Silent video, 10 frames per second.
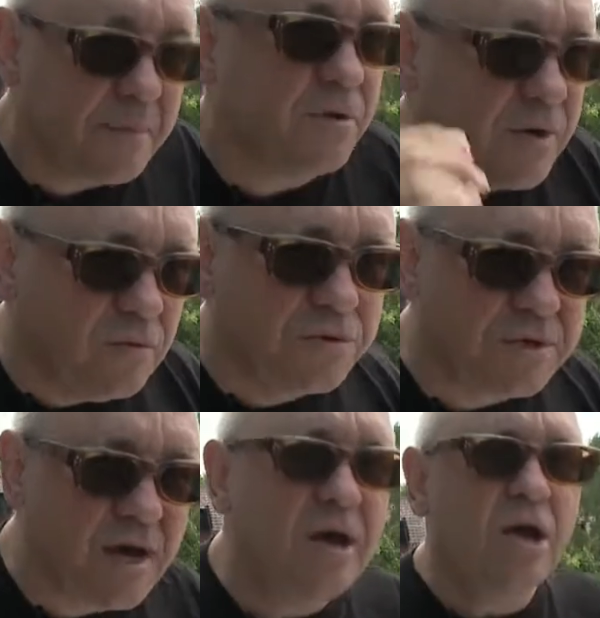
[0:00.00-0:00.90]
bo na
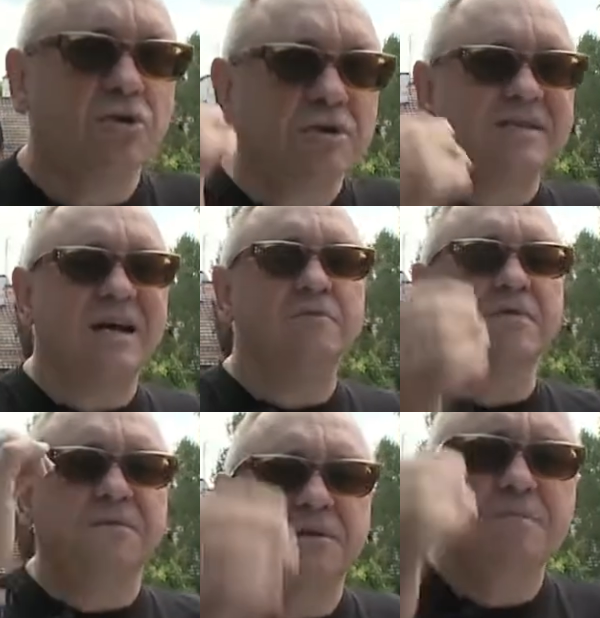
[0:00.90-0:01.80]
łóżka dostały
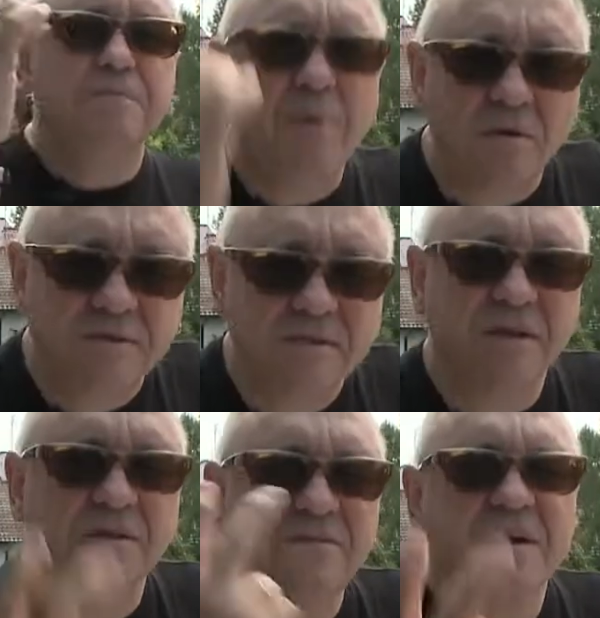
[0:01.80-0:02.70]
firmy polskie.
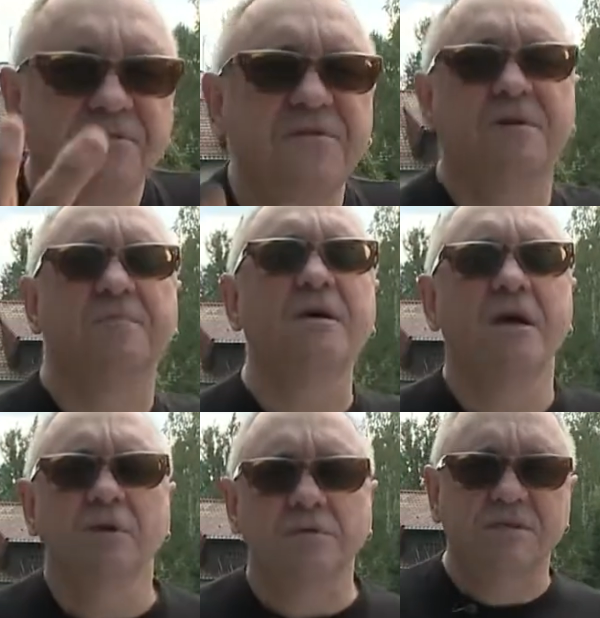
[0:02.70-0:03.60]
Dwie firmy,
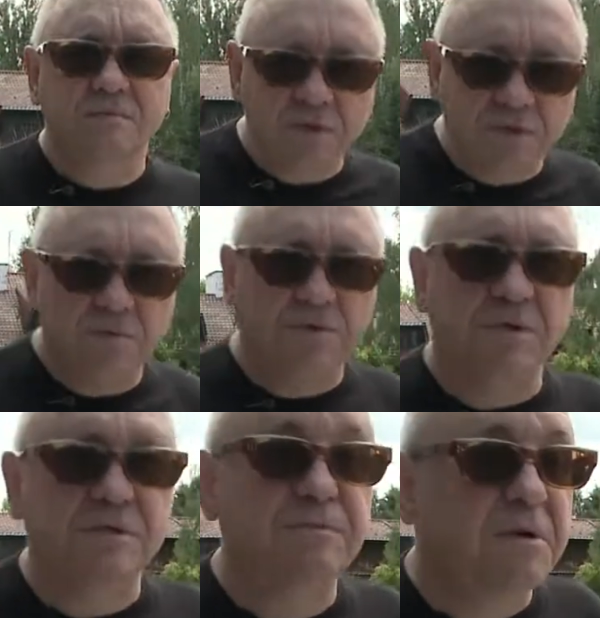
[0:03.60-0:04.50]
które zmierzyły
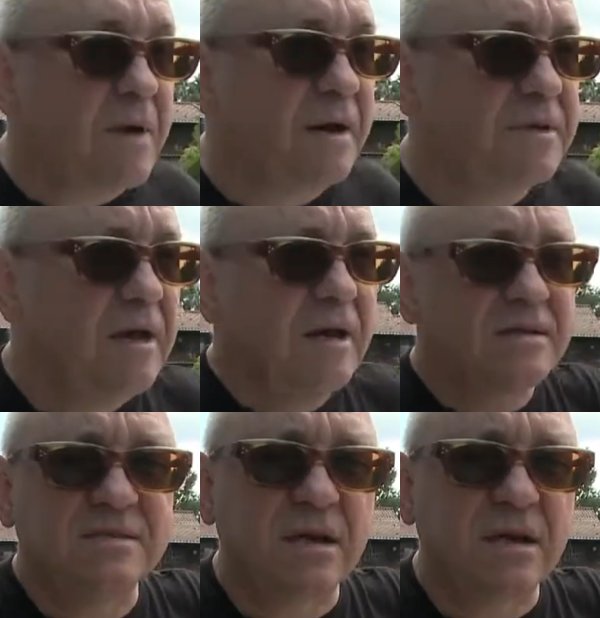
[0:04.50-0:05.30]
się z firmami z